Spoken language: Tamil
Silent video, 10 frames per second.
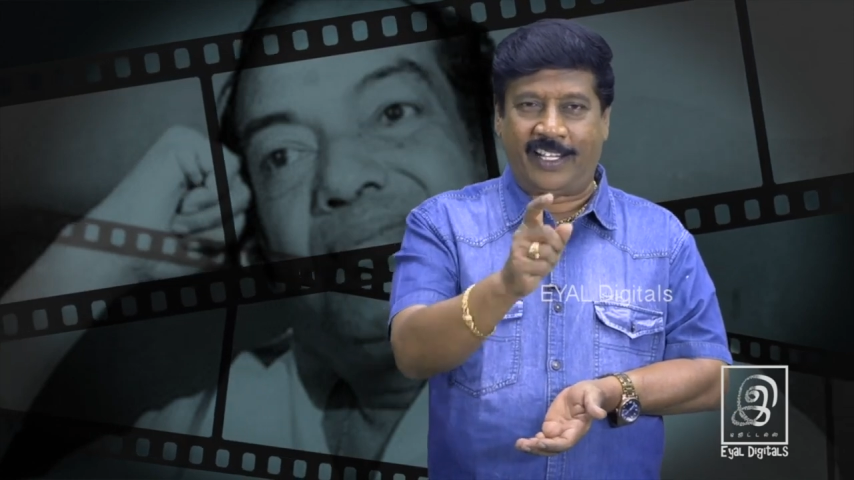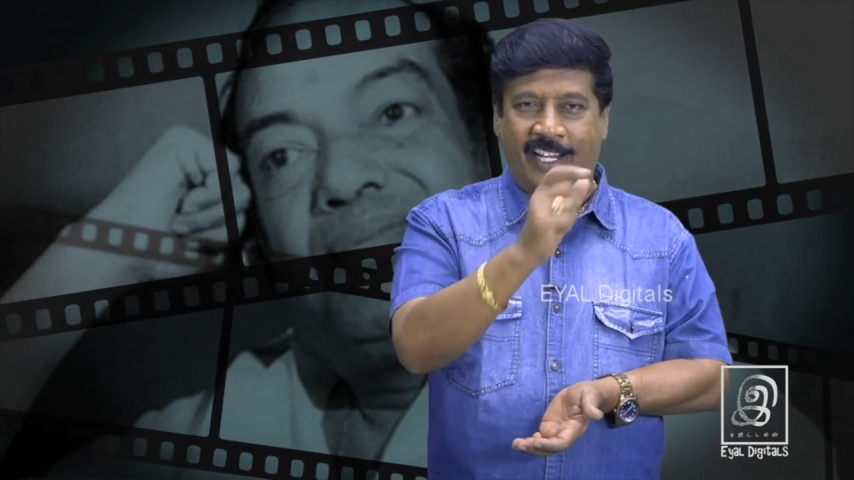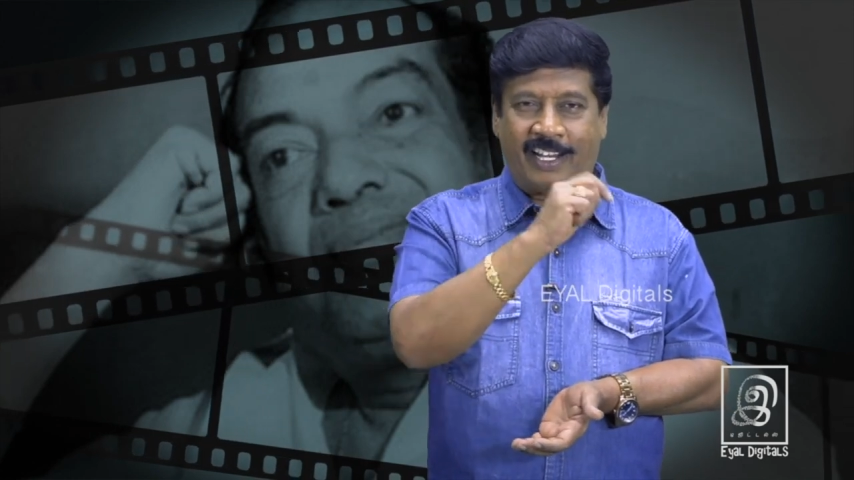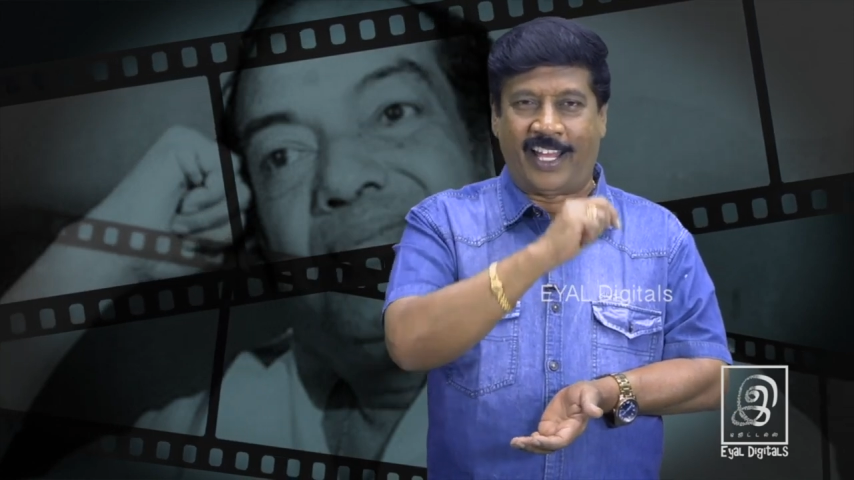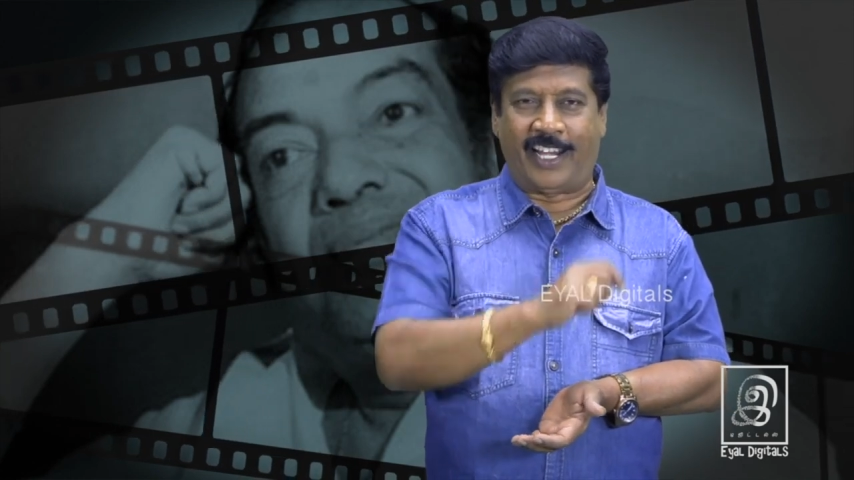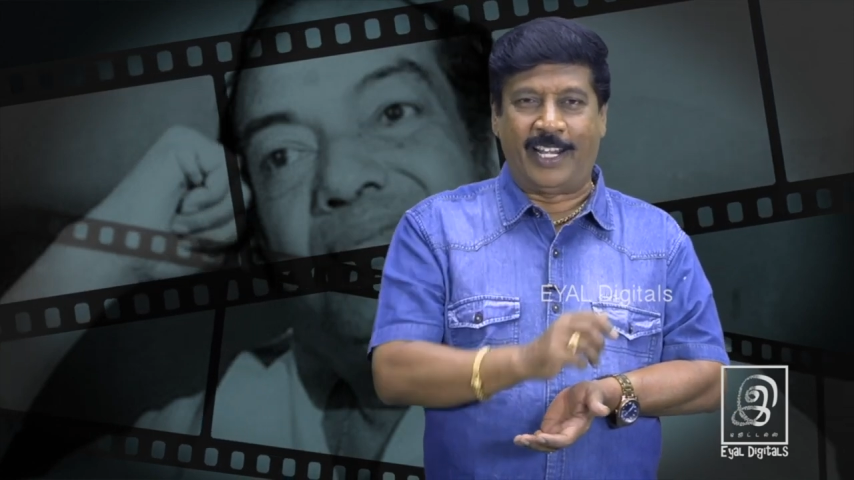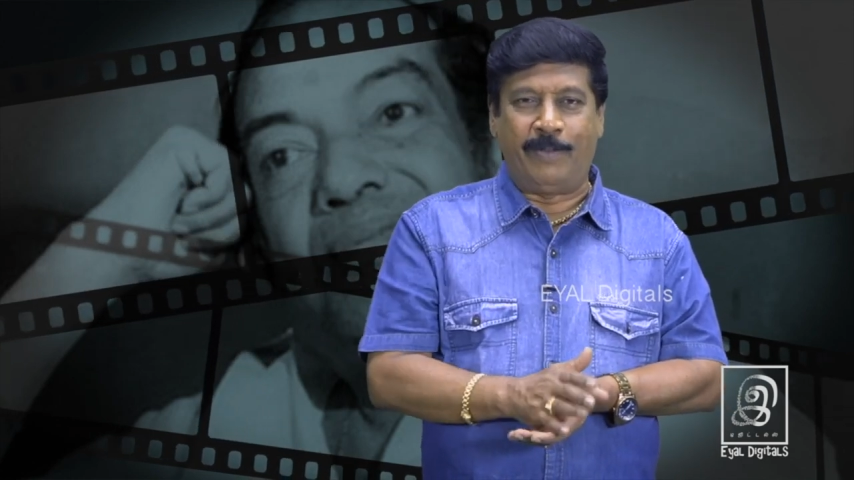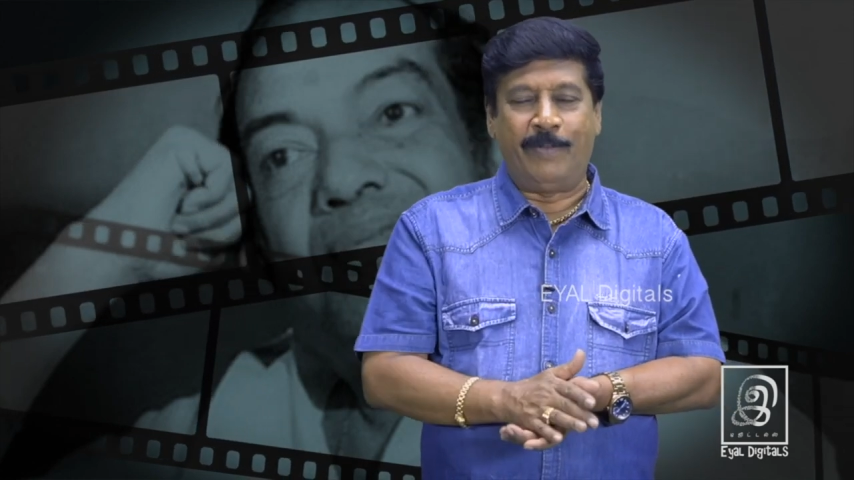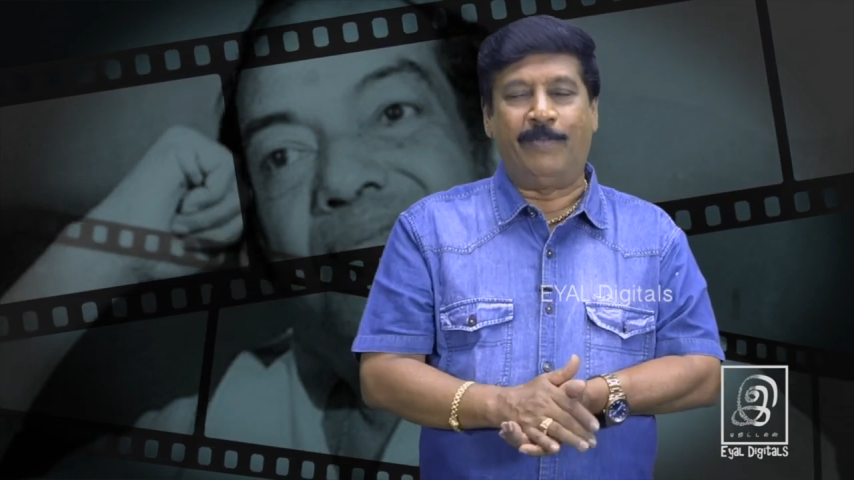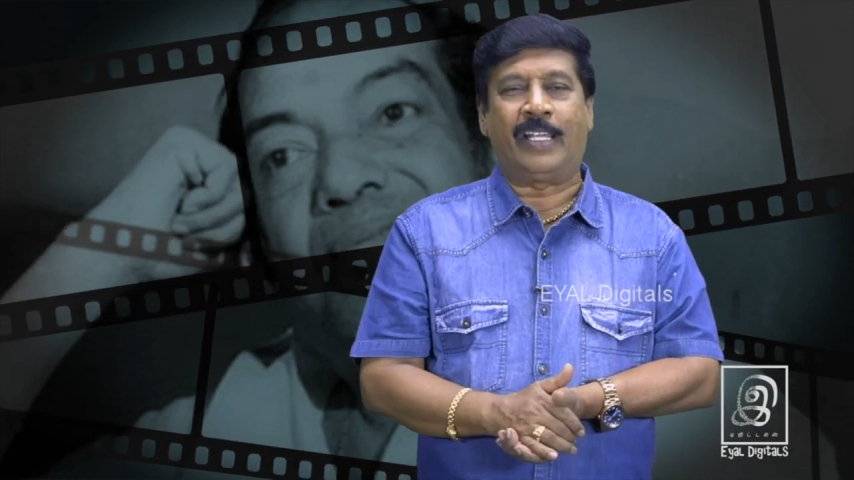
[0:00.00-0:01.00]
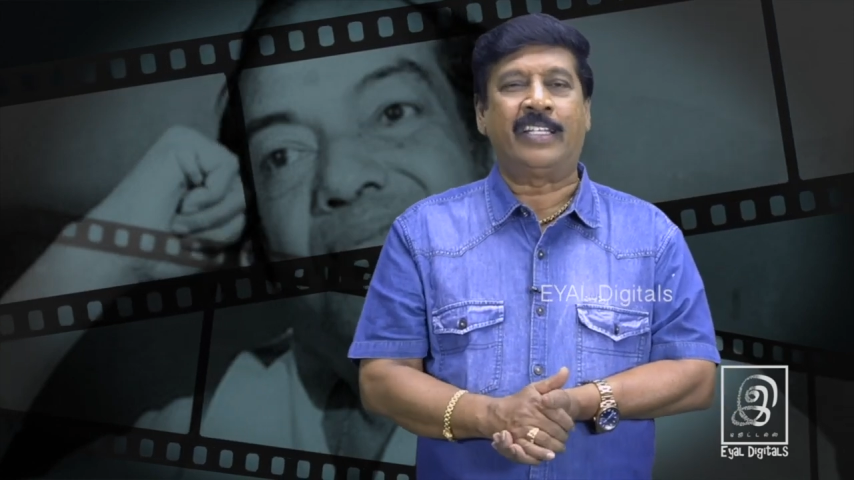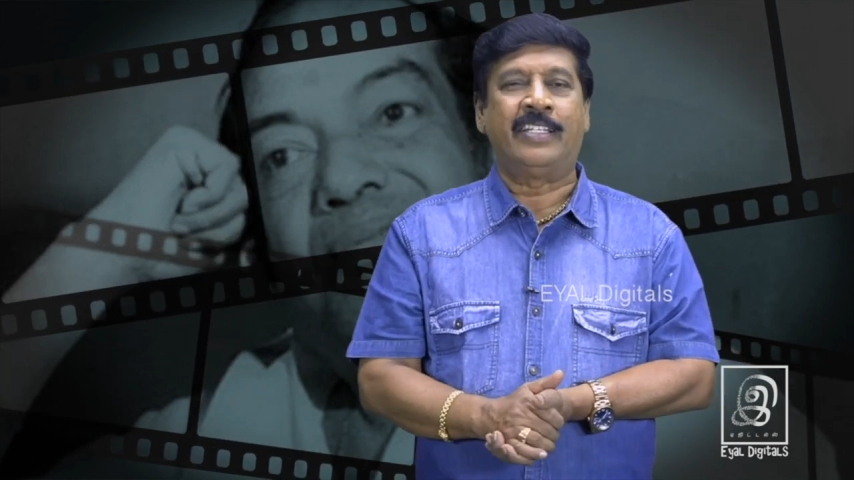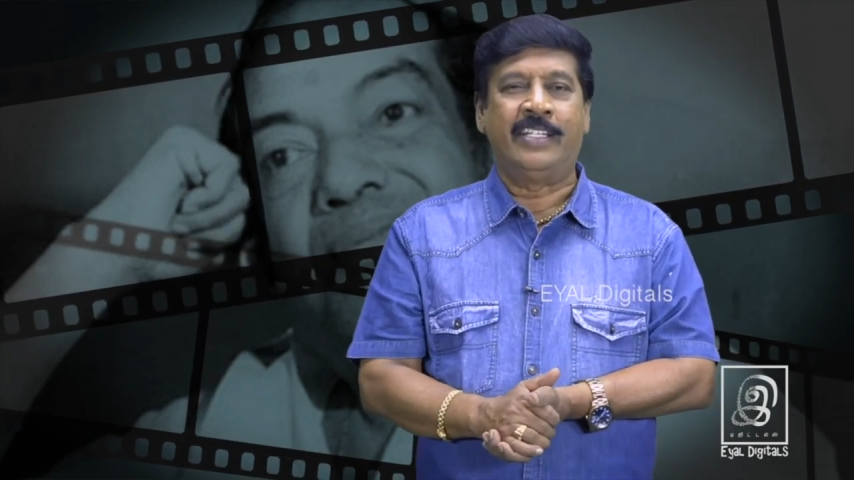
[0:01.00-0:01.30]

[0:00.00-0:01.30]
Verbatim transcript: இந்த கருணாகரன் அப்படிம்பார்